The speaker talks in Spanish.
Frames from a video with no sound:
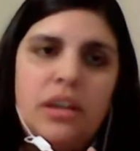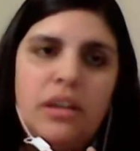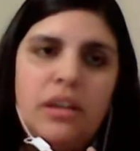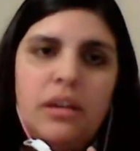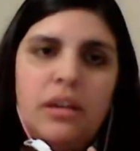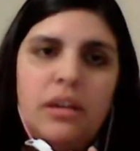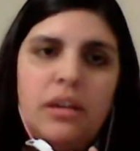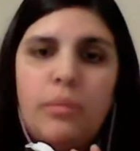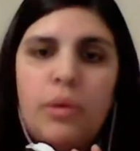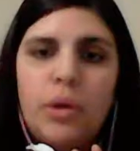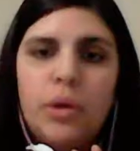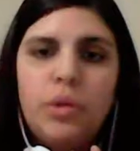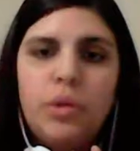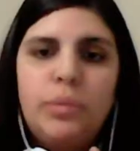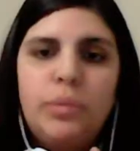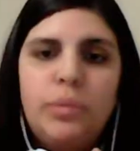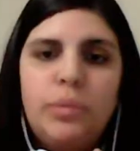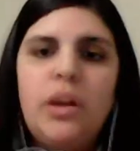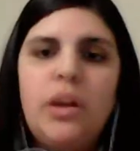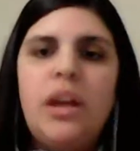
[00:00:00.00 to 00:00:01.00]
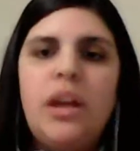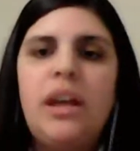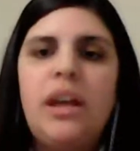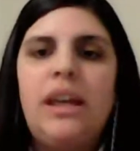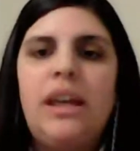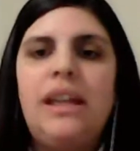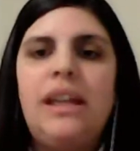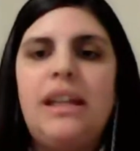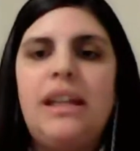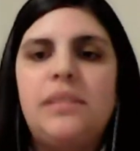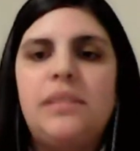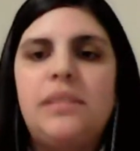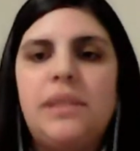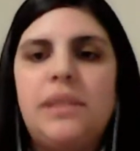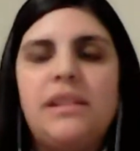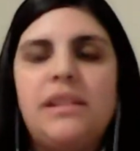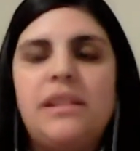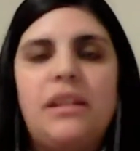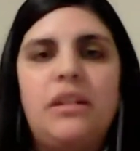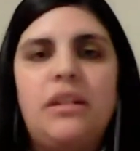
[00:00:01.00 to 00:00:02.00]
como grupo y la experiencia
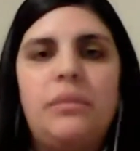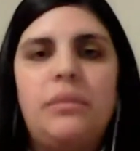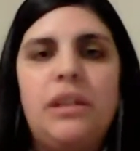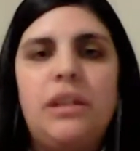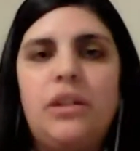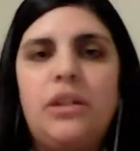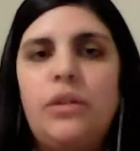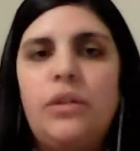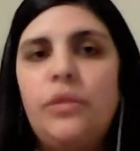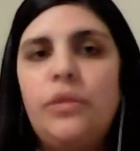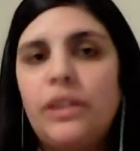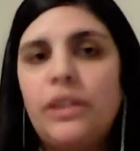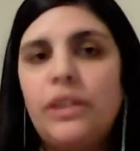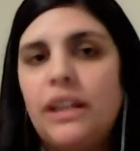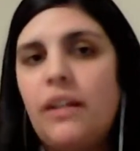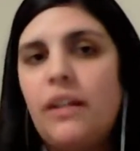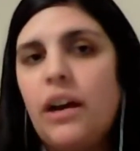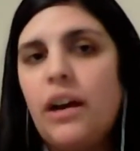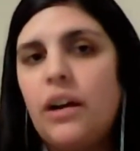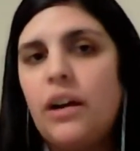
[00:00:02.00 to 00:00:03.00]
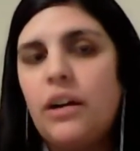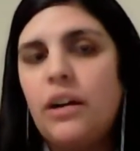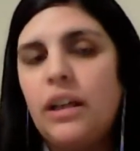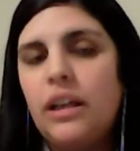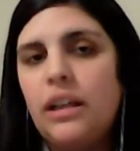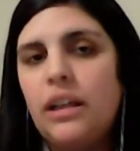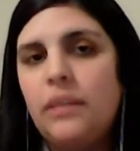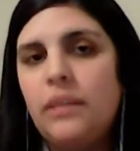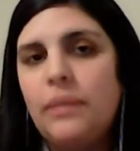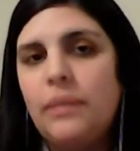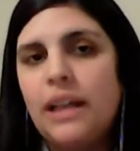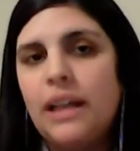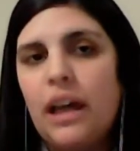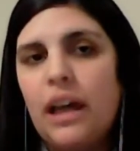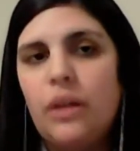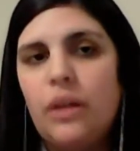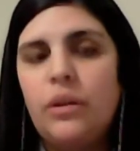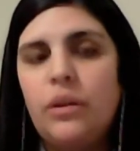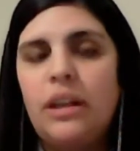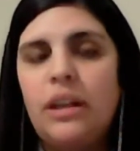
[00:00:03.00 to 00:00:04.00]
lo que me dejó fue trabajo, eh, marcado
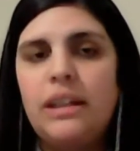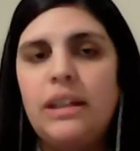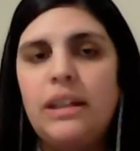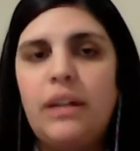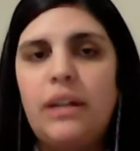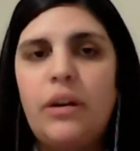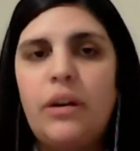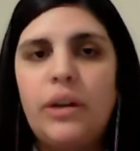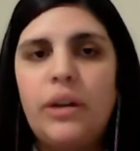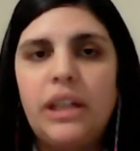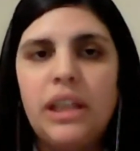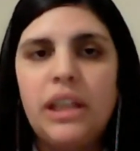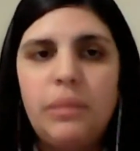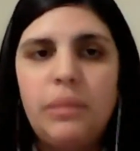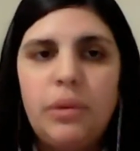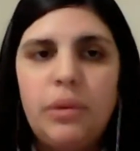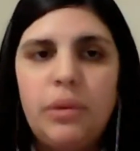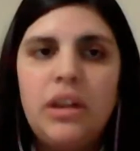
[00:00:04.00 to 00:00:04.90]
el trabajo en equipo,